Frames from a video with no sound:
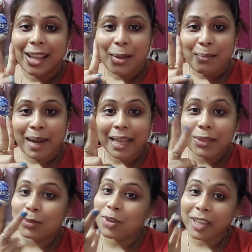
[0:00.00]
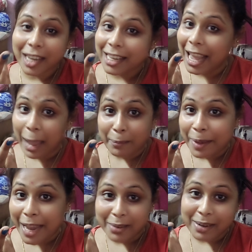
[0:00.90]
মানে দুজনকে নিয়ে হ্যাপি
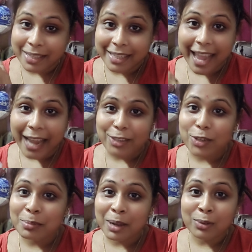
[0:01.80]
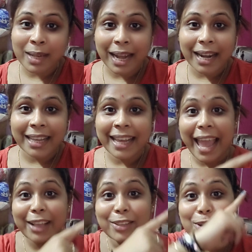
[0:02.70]
অ্যানিভার্সারি একজন মানুষ এখানে
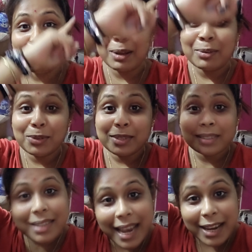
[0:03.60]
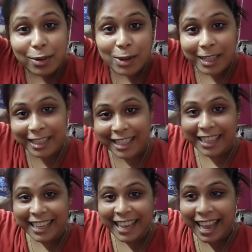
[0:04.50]
একজন মানুষ সেই
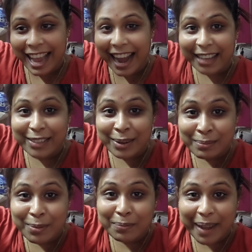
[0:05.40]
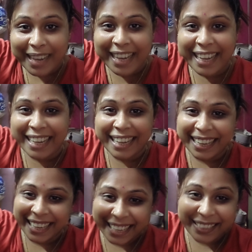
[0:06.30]
কলকাতায় আর একজন মুম্বাইয়ে
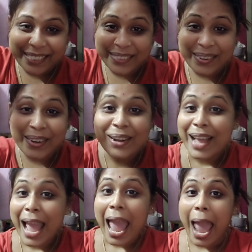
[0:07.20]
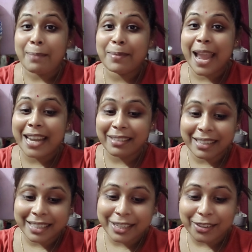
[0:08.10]
তো হ্যাপি
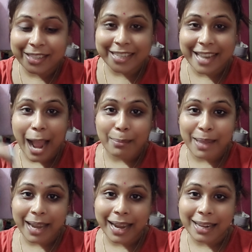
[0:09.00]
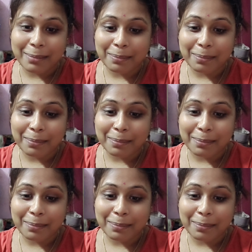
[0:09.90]
অ্যানিভার্সারি হচ্ছে আমি এখানে